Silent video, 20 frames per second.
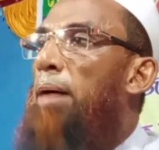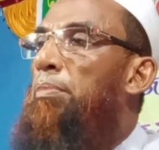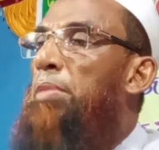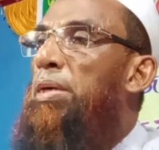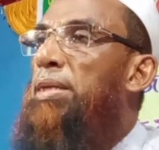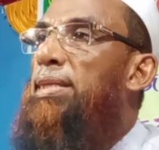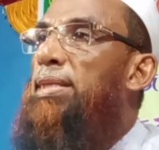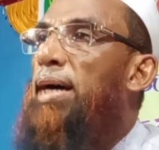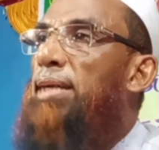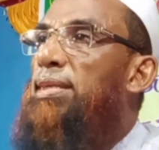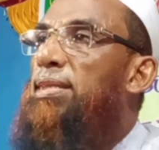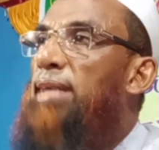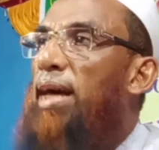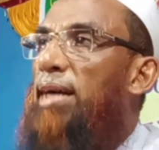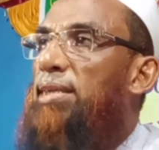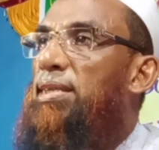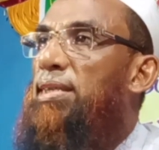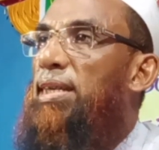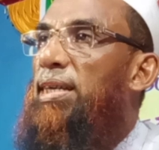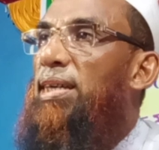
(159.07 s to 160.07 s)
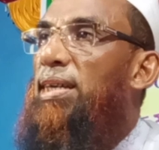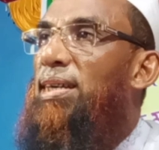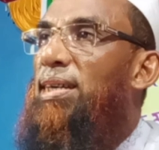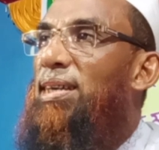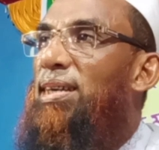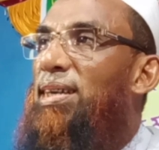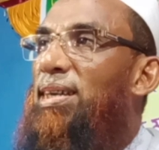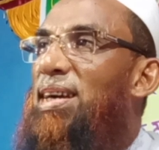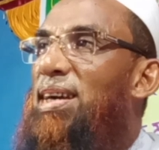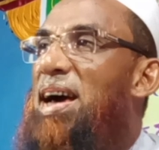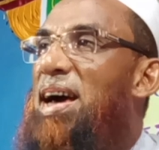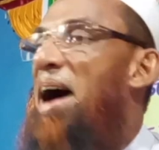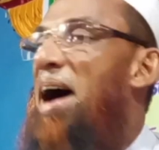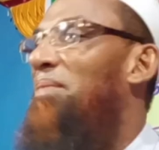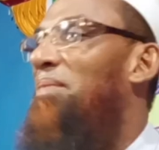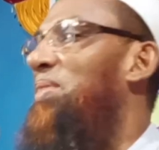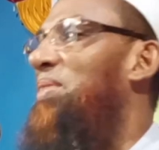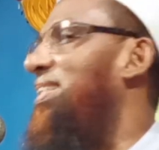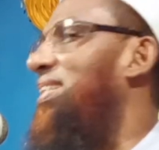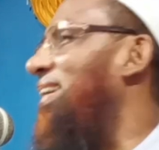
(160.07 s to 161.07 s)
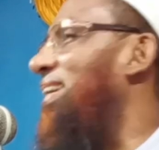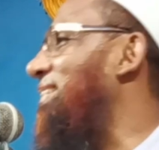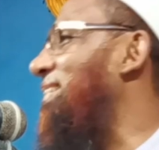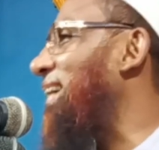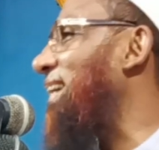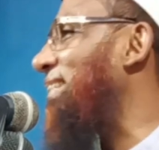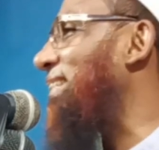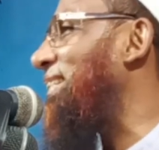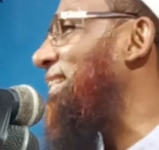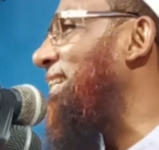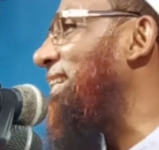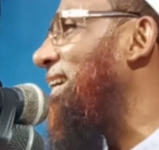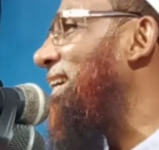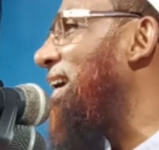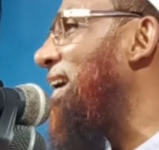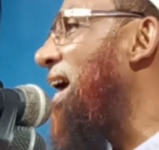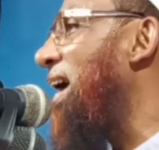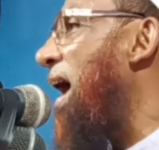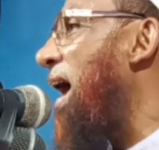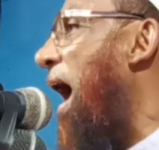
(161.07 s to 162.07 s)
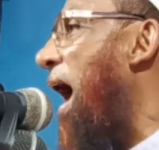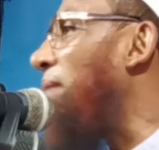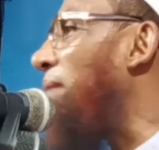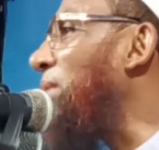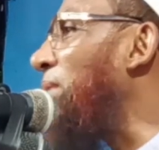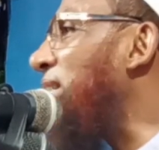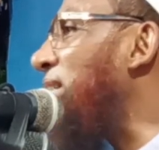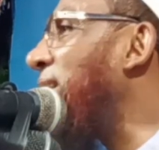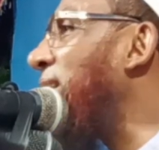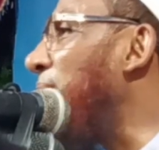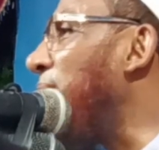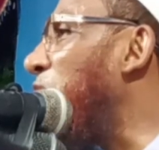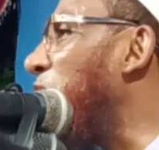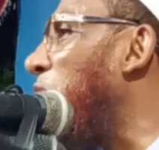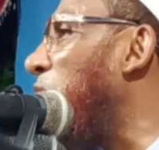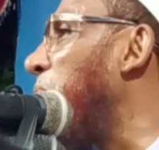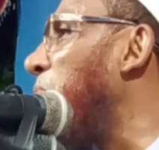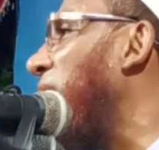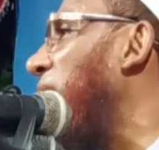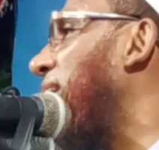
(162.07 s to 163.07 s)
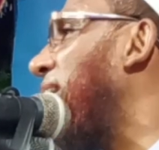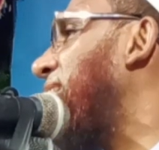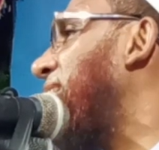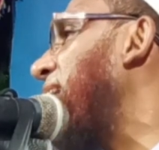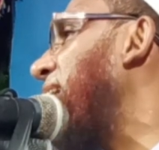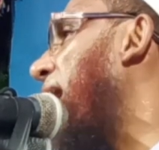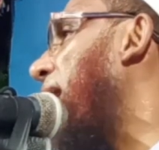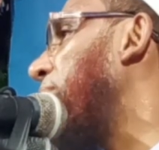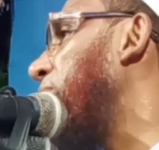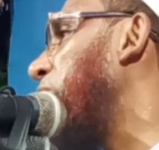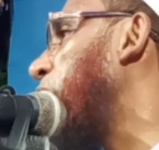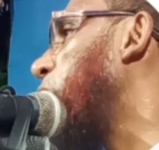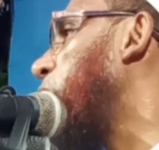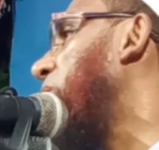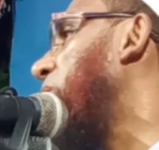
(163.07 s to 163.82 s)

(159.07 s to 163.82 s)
আমি তার চাষি আমি তার চাষি আমার স্বামীটা মরে গেছে আমি